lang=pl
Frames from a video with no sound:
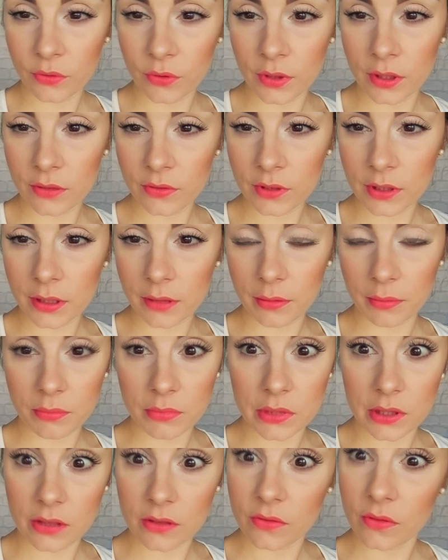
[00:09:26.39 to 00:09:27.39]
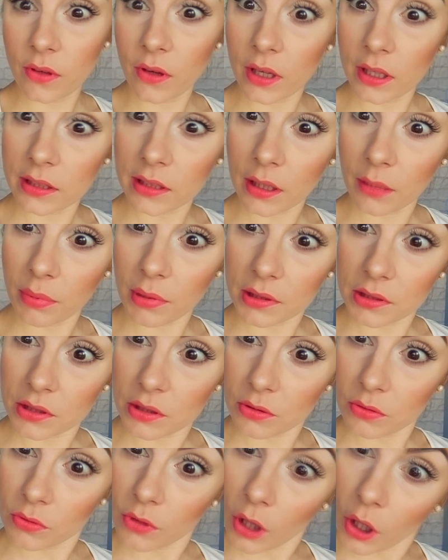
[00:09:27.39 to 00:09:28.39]
I w ogóle wygląda jakbym zjedzowała, jak tak
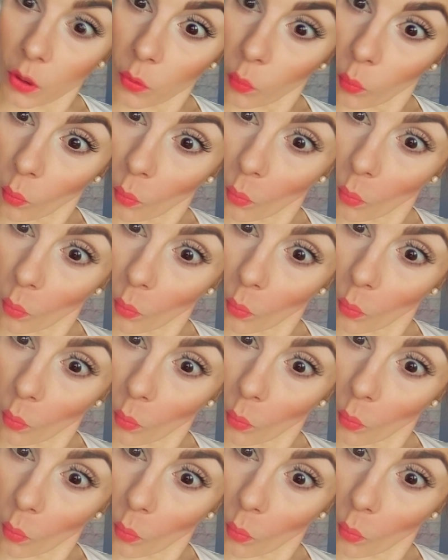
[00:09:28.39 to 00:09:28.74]
patrzę tutaj.